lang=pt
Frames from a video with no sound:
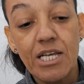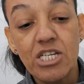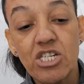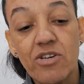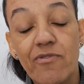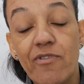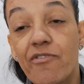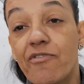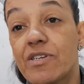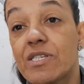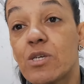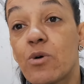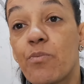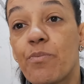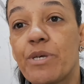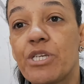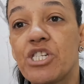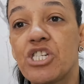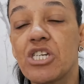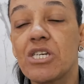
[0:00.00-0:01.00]
Já vou fazer o
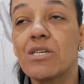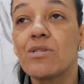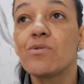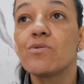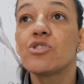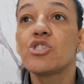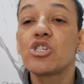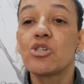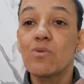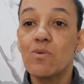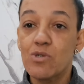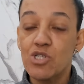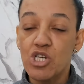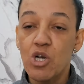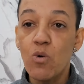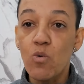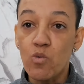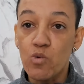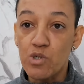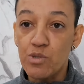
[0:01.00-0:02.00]
pedido de, de
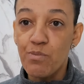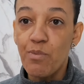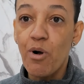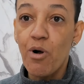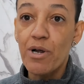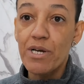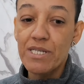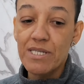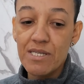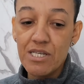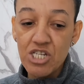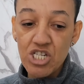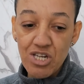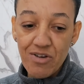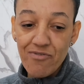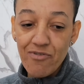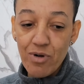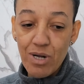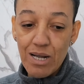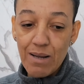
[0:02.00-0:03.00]
alguns bores e já
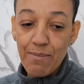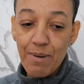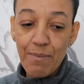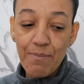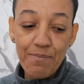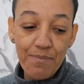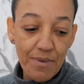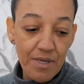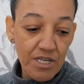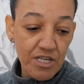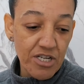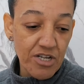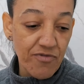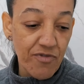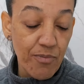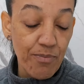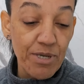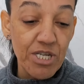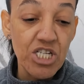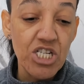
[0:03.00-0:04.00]
vou acabar, já
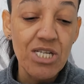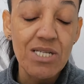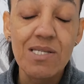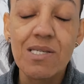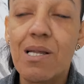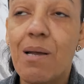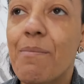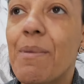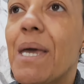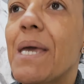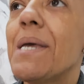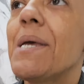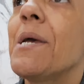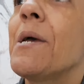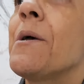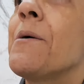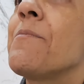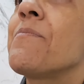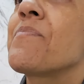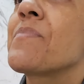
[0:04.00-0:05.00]
vou pedir isso também,
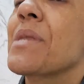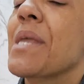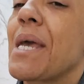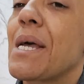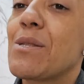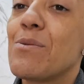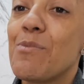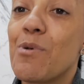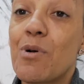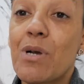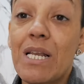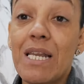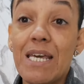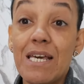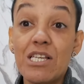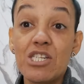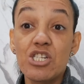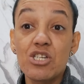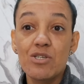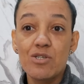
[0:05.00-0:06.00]
que é do meu
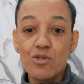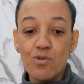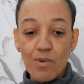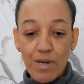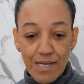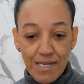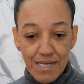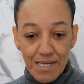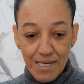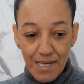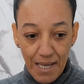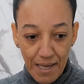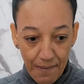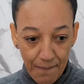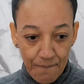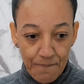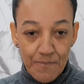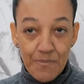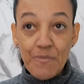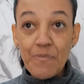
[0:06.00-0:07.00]
cliente, estou aqui, né?
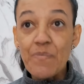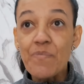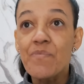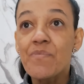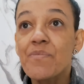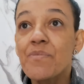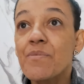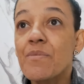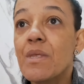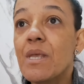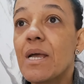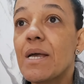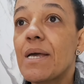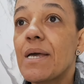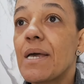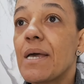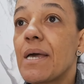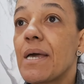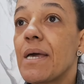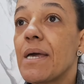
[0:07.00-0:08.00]

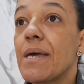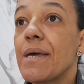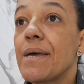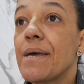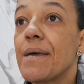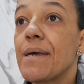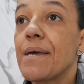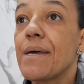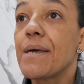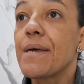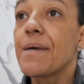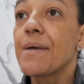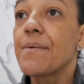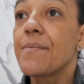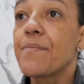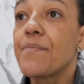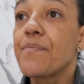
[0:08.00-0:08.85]
É...